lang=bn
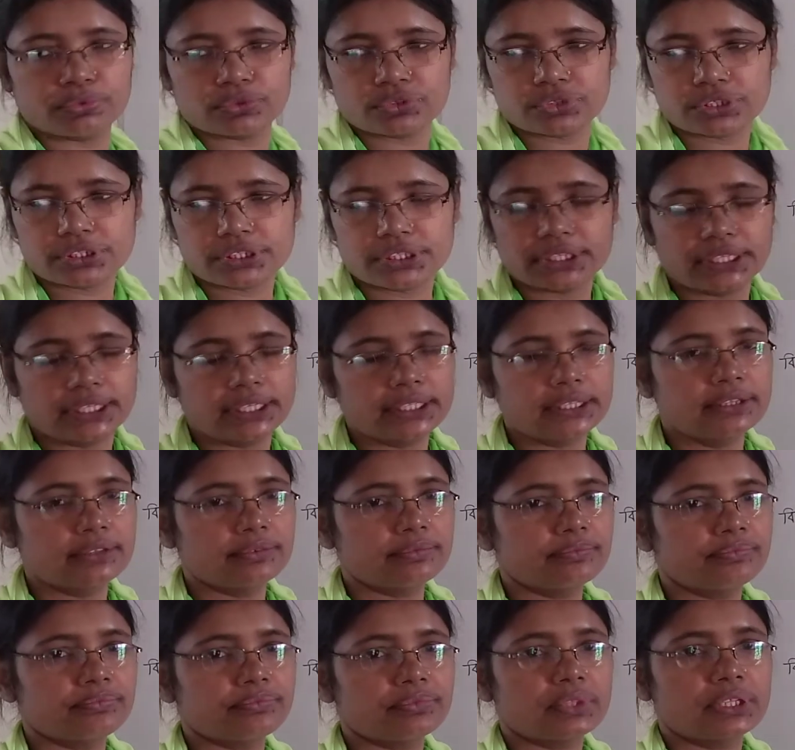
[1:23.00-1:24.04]
উপস্থিত
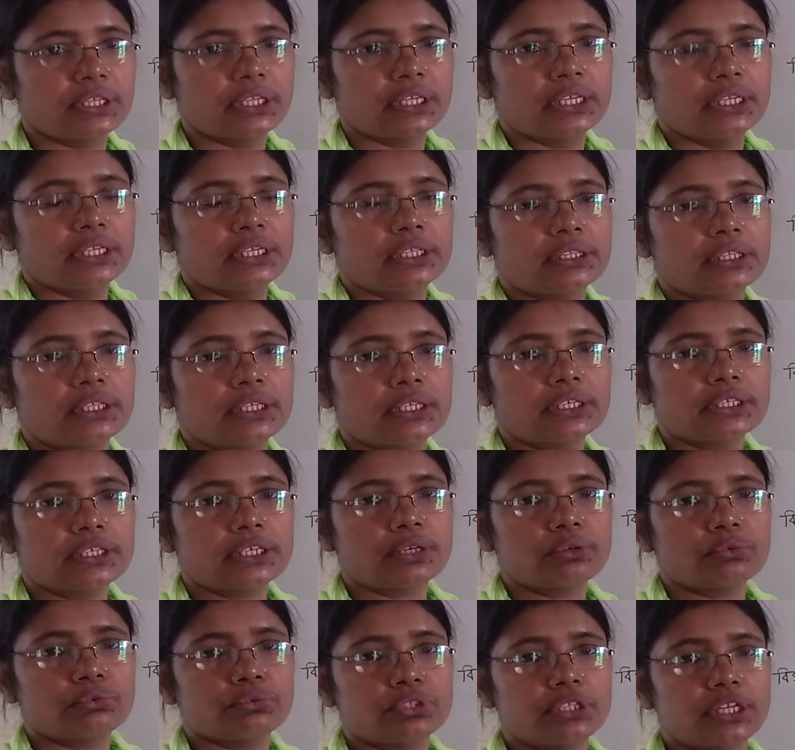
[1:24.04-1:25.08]

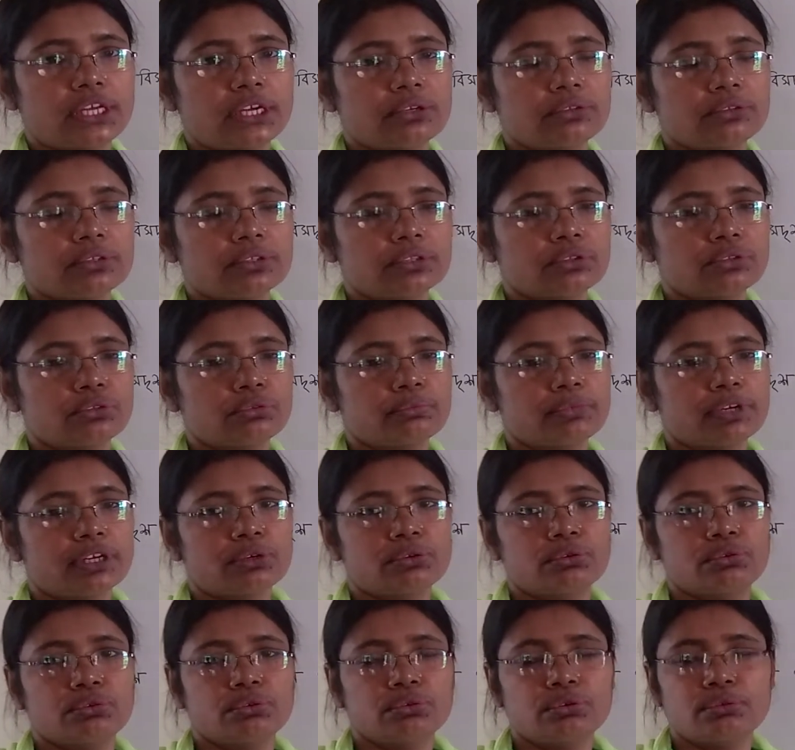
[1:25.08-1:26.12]
তিনটা উদাহরণ তোমরা
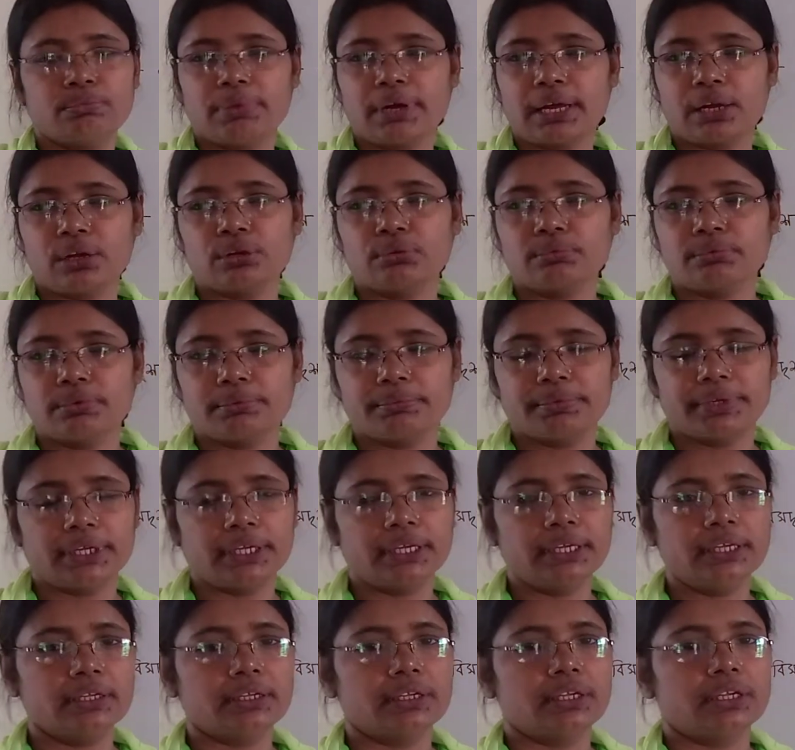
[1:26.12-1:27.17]
খুব ভালোভাবে
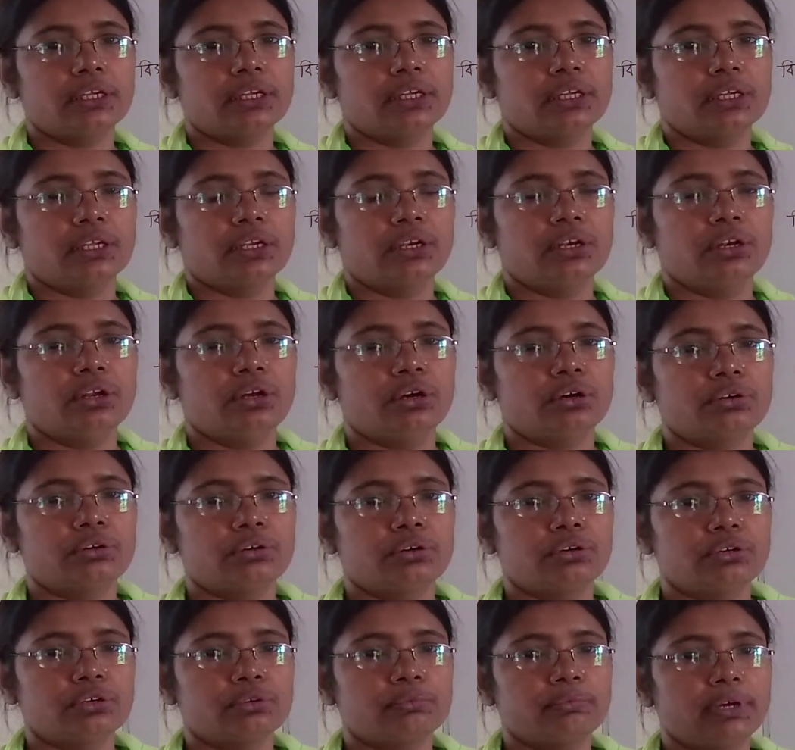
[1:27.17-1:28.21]

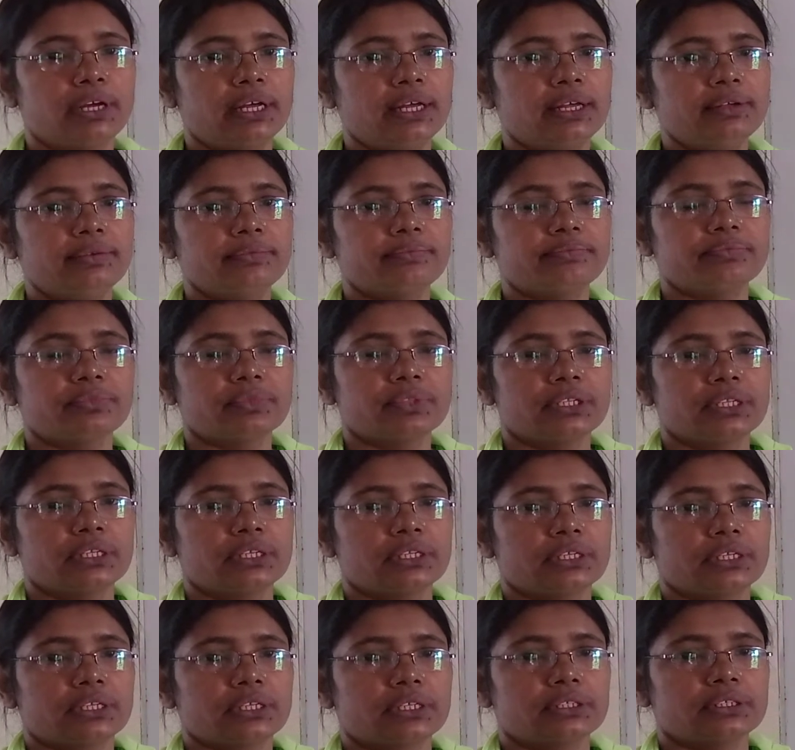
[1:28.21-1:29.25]
লক্ষ্য করবা
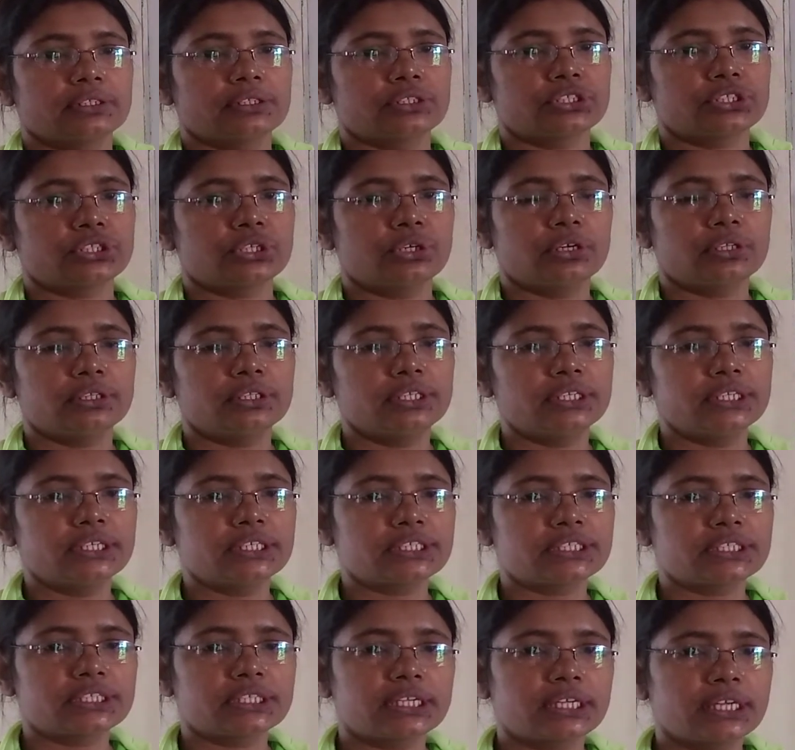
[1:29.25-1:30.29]

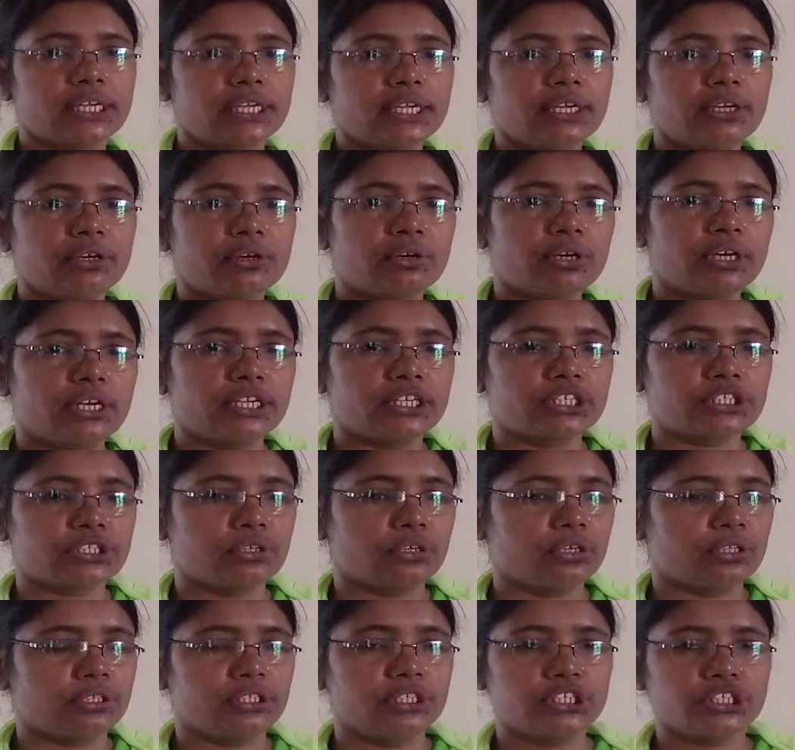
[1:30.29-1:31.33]
সদৃশ কি হলে
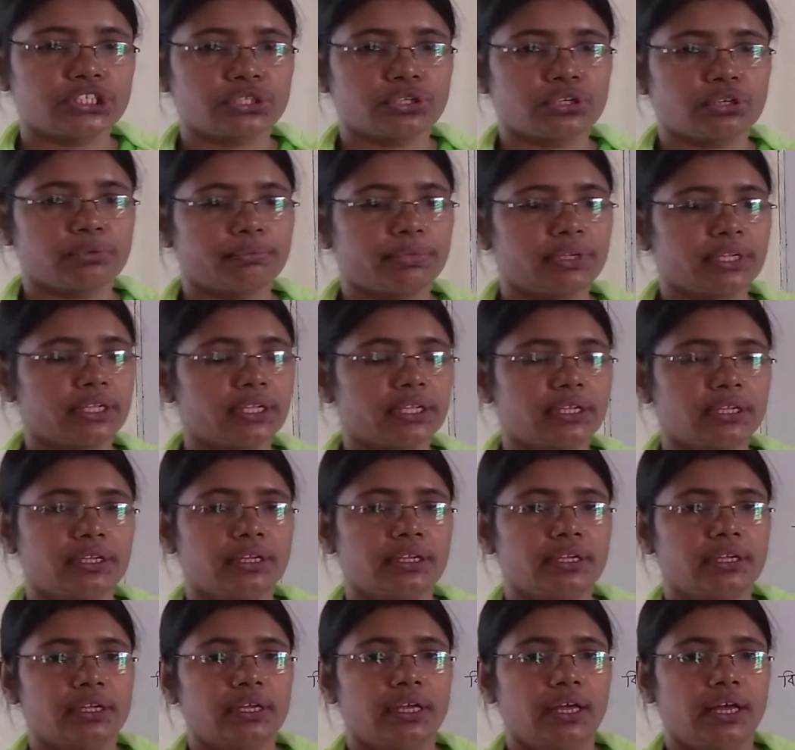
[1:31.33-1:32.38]
সদৃশ হবে
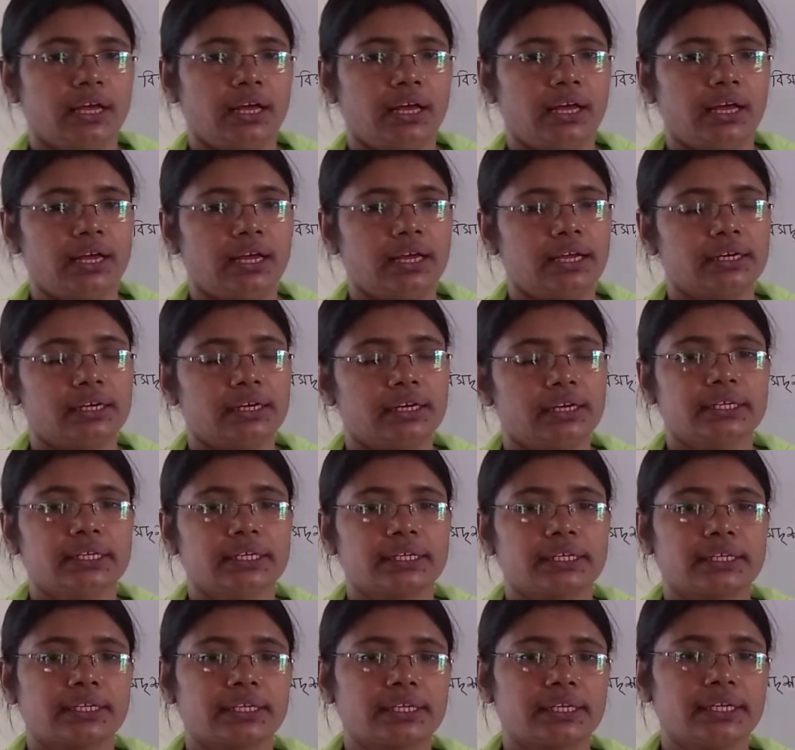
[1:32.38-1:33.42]
আর
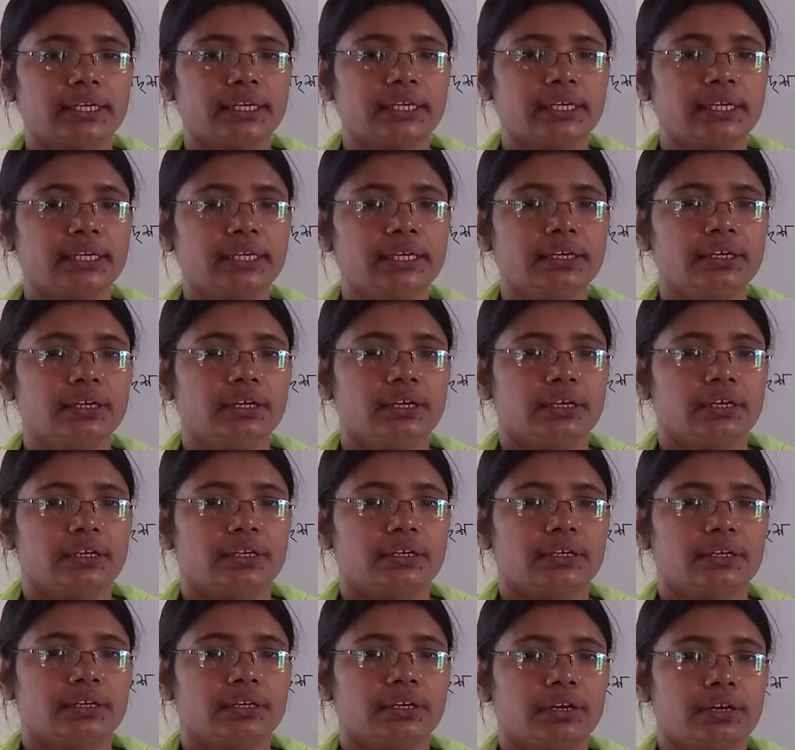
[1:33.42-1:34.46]
কি
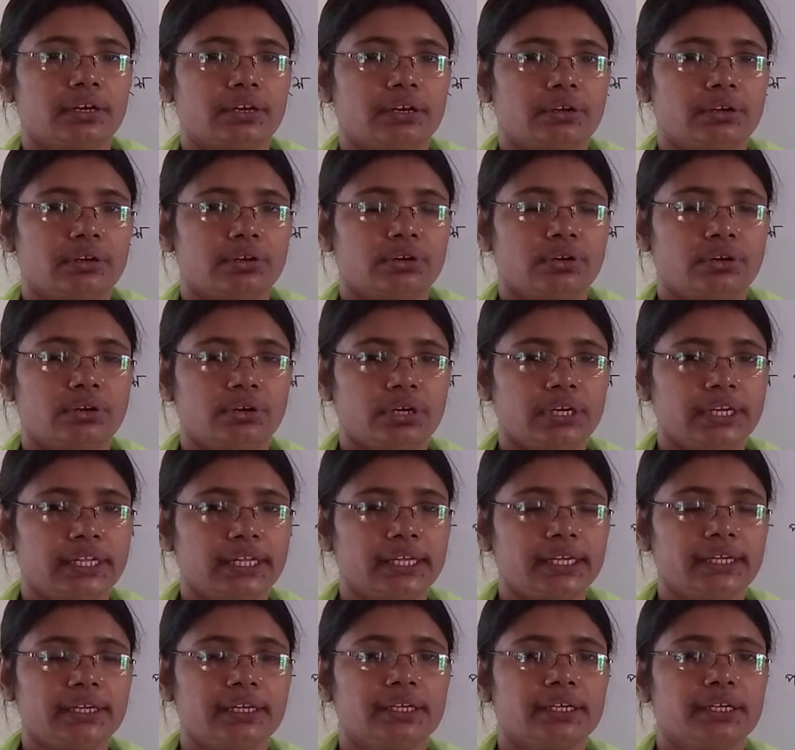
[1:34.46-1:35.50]

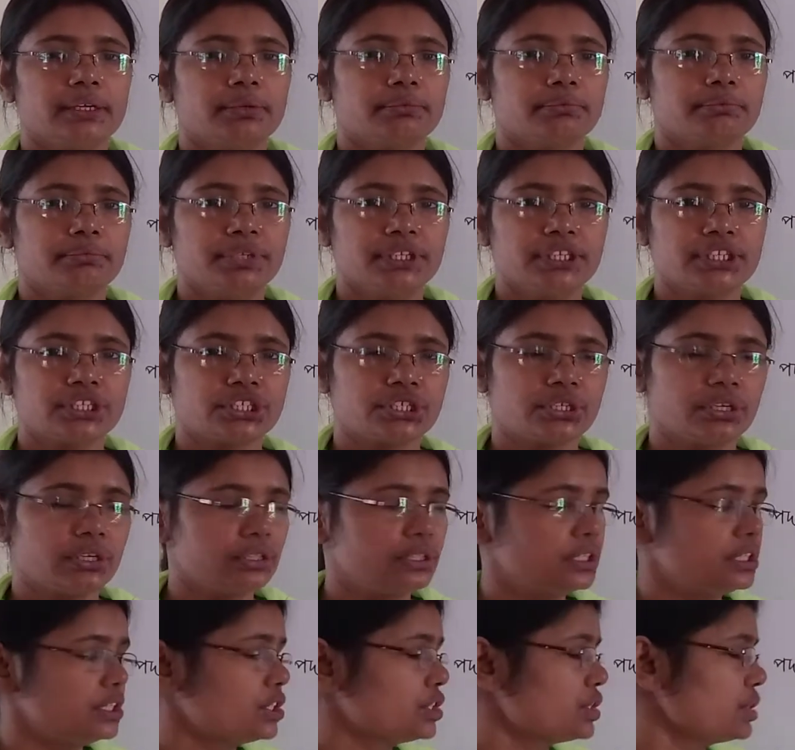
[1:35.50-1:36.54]
হলে
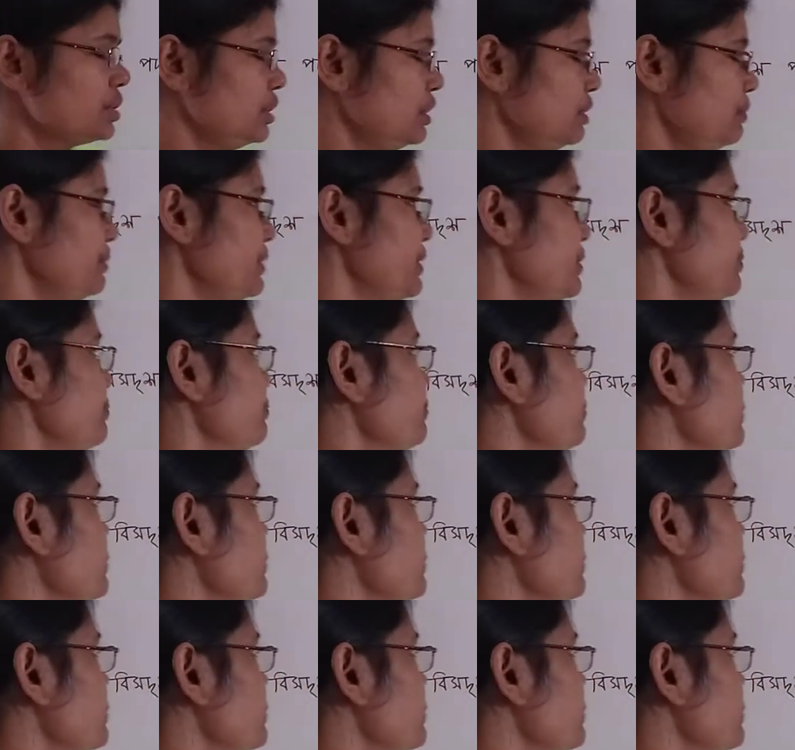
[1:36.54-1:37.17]
বিসদৃশ হবে